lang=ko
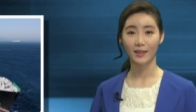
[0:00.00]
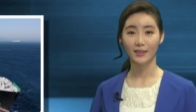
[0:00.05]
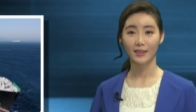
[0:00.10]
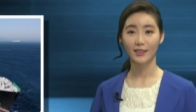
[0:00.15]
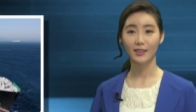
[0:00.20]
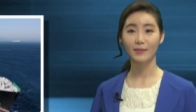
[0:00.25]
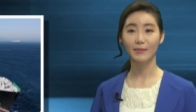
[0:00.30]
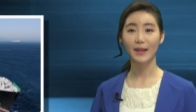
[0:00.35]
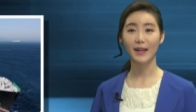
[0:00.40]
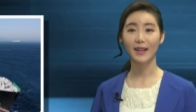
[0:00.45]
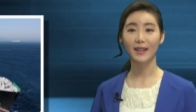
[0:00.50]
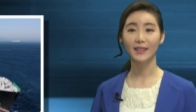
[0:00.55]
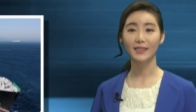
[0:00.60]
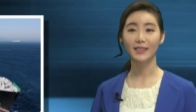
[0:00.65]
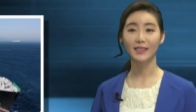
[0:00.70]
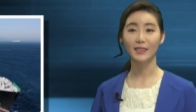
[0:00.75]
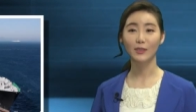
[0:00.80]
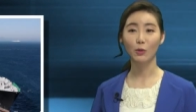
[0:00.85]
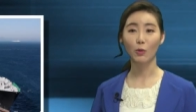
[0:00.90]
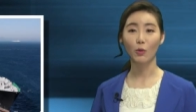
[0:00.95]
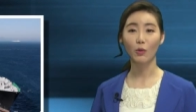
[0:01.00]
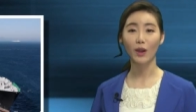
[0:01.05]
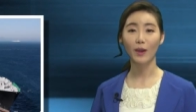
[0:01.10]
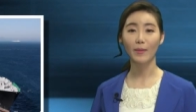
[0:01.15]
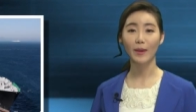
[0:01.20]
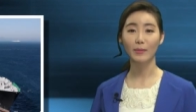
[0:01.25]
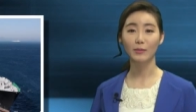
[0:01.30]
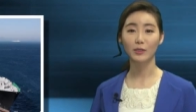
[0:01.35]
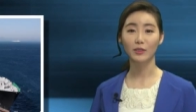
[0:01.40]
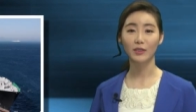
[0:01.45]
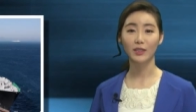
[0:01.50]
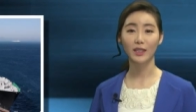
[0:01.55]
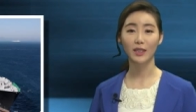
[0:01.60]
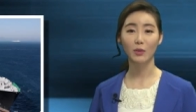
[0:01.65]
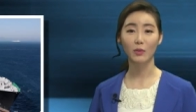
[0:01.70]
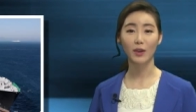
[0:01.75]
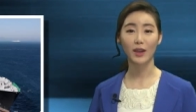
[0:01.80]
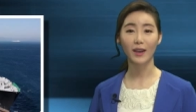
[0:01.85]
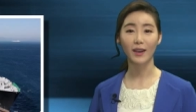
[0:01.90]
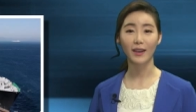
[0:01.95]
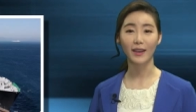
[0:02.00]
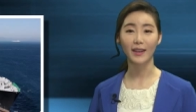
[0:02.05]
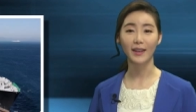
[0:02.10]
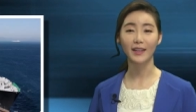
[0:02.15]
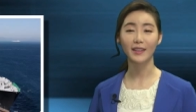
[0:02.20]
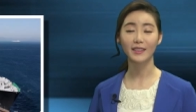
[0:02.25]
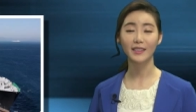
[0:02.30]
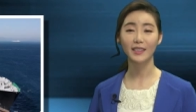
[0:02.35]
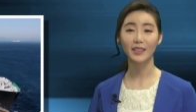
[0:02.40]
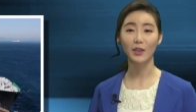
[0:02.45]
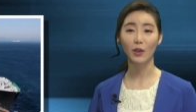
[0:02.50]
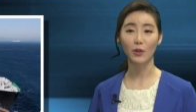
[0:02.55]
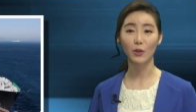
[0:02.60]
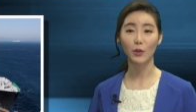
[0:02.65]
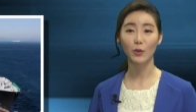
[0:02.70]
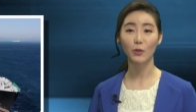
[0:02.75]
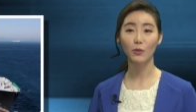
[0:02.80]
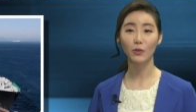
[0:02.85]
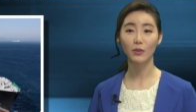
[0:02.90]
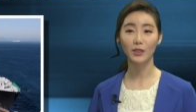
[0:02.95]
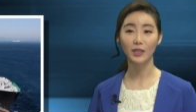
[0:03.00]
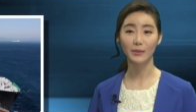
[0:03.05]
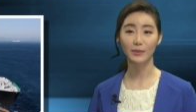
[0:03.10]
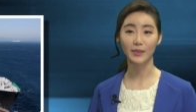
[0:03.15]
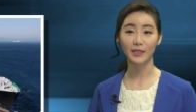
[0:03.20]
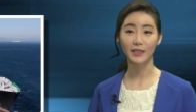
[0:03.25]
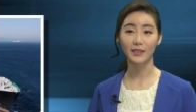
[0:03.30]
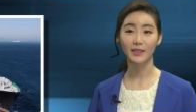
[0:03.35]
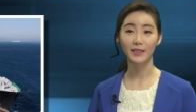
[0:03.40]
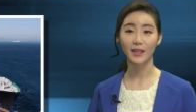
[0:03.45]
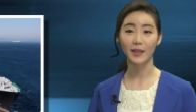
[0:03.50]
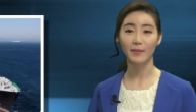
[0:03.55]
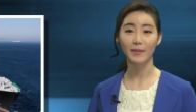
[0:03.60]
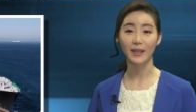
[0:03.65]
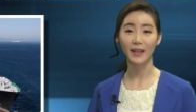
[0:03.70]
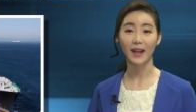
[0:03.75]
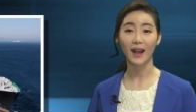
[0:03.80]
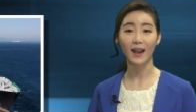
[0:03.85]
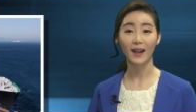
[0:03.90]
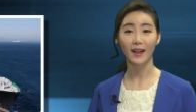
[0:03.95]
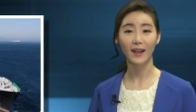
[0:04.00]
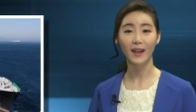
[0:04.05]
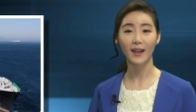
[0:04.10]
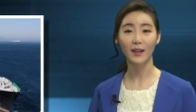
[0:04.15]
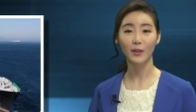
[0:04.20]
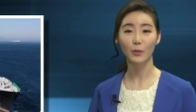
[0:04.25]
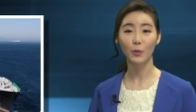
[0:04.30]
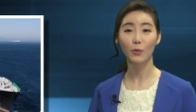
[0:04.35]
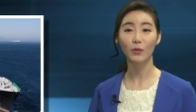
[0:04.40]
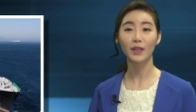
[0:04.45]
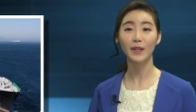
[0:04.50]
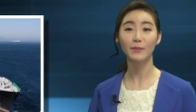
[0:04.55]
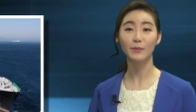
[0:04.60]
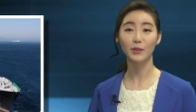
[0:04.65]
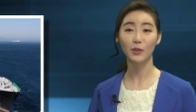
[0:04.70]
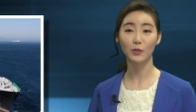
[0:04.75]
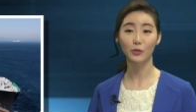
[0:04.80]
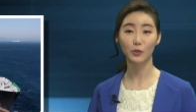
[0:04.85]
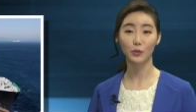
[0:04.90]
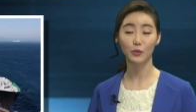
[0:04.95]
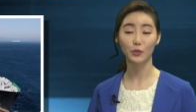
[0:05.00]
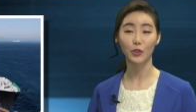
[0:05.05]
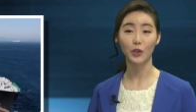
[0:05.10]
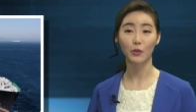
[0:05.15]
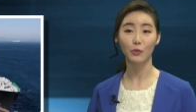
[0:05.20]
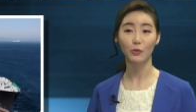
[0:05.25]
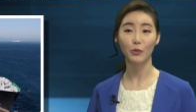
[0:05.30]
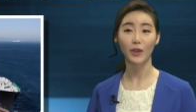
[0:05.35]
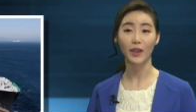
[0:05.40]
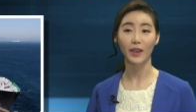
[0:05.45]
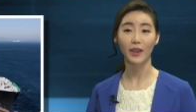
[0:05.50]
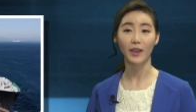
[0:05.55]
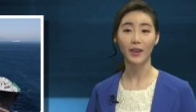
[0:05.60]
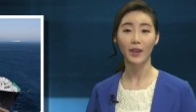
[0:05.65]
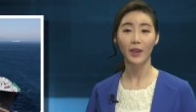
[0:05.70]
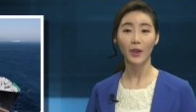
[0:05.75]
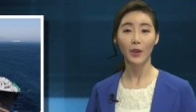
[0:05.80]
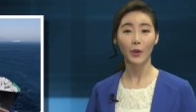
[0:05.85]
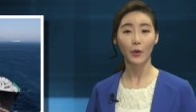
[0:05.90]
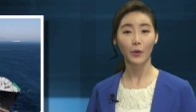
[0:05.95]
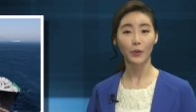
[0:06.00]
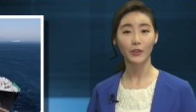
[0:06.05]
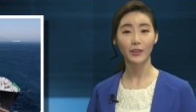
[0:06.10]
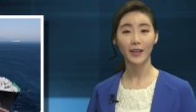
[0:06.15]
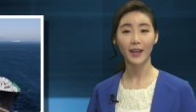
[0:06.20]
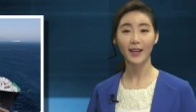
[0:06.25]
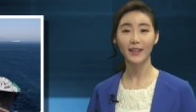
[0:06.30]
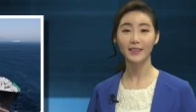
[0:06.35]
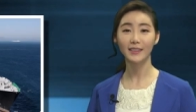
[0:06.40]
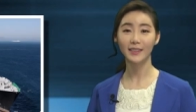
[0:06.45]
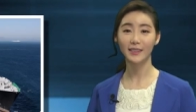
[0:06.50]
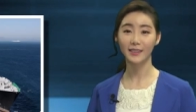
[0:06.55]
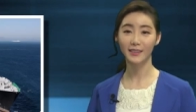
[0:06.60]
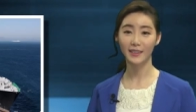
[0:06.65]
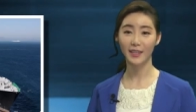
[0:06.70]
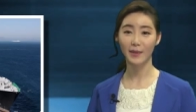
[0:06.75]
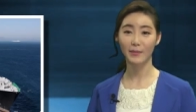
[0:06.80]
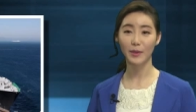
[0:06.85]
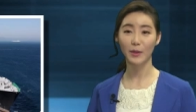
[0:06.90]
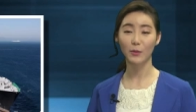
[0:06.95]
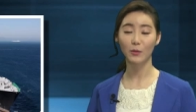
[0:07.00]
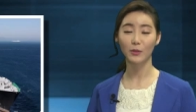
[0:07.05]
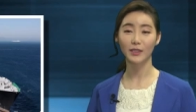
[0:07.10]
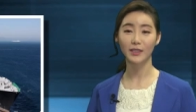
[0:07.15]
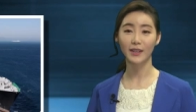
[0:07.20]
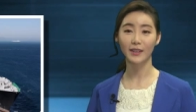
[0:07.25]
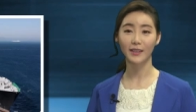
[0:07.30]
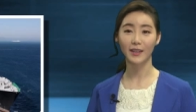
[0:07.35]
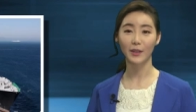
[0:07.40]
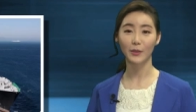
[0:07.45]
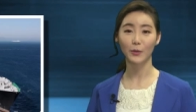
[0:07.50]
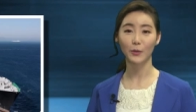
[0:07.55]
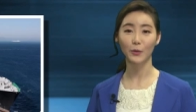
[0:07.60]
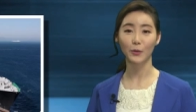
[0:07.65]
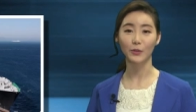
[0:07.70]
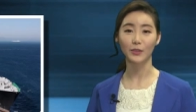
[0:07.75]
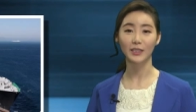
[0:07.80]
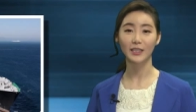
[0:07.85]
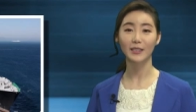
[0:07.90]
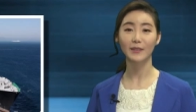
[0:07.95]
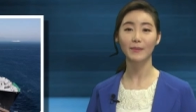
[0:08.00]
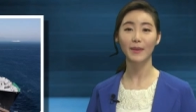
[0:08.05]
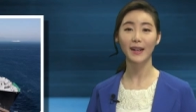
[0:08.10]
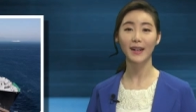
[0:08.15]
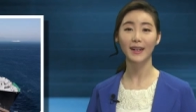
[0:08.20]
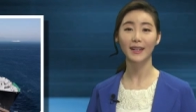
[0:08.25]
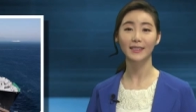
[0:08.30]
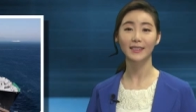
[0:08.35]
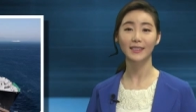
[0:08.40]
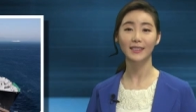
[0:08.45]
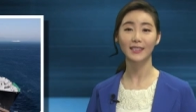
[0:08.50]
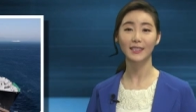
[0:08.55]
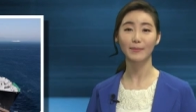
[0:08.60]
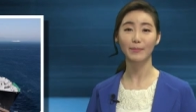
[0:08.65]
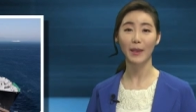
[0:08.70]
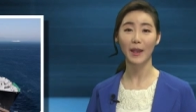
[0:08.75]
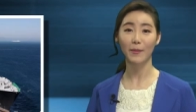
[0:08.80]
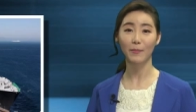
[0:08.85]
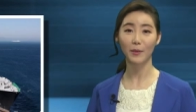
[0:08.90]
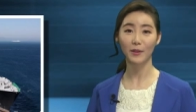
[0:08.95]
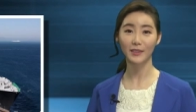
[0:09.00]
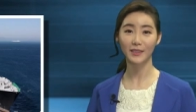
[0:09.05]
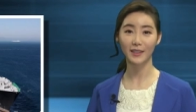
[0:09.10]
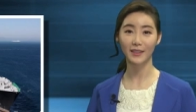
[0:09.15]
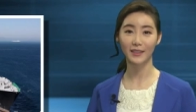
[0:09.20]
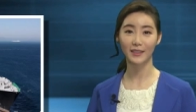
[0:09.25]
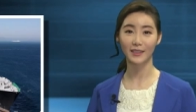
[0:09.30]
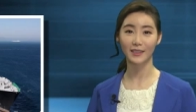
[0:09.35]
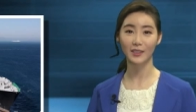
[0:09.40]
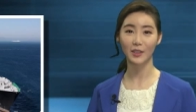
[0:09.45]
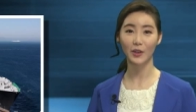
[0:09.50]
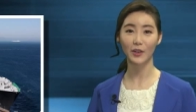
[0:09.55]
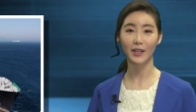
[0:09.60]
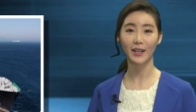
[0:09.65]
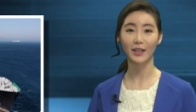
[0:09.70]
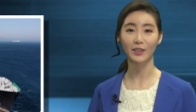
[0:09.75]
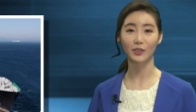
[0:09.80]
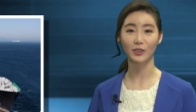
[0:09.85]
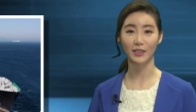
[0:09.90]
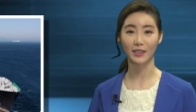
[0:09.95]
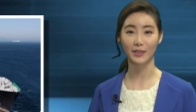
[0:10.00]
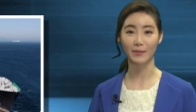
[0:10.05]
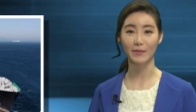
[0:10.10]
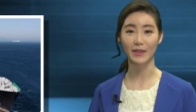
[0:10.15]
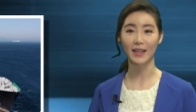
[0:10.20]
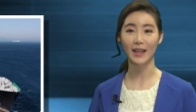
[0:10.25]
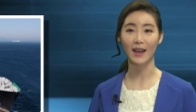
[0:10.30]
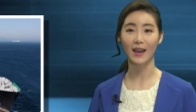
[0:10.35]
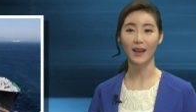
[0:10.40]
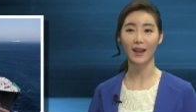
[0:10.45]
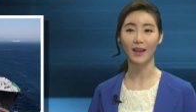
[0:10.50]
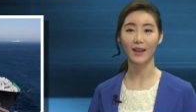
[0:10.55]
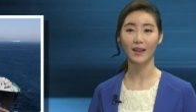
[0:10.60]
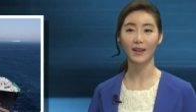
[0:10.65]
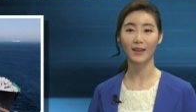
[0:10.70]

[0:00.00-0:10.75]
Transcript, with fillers: 증발가스 고압 압축기와 LNG 연료 공급 시스템이 각각 독립적으로 운영돼 어느 한 시스템이 고장나도 증발가스를 100% 처리할 수 있습니다.